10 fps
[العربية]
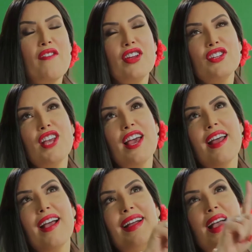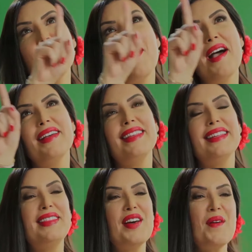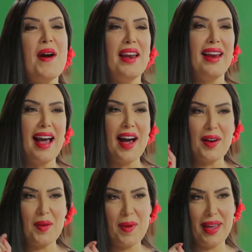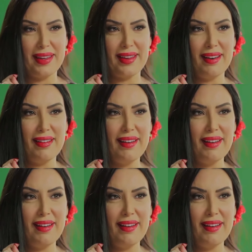في شارع جامعه الدول العربيه